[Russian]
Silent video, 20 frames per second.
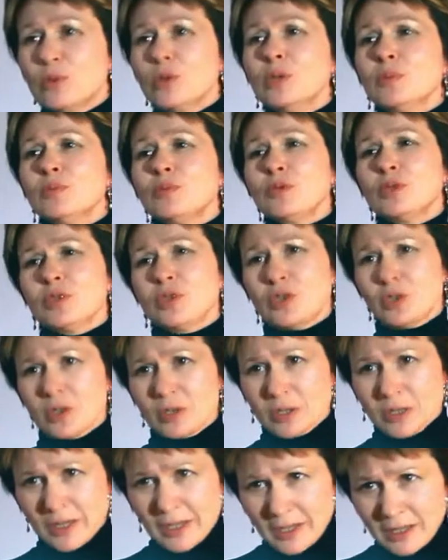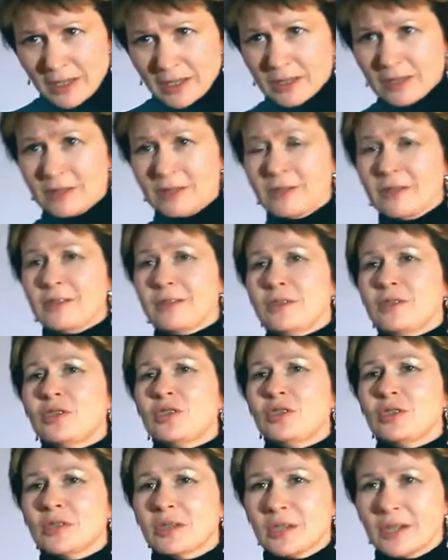он будет читать,
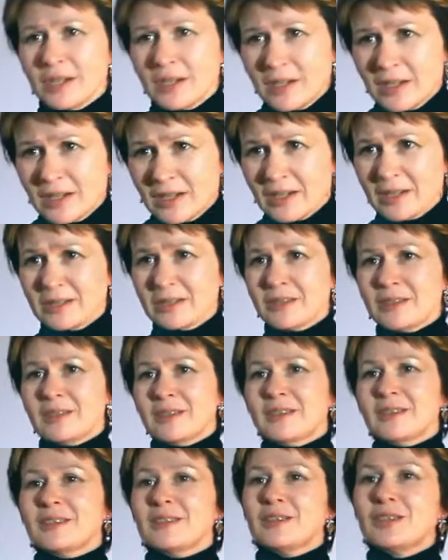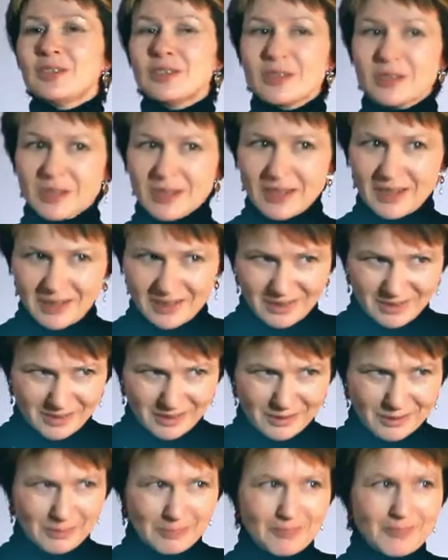и читать, и
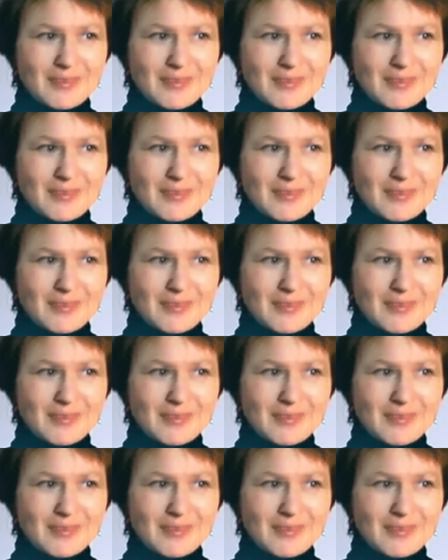читать.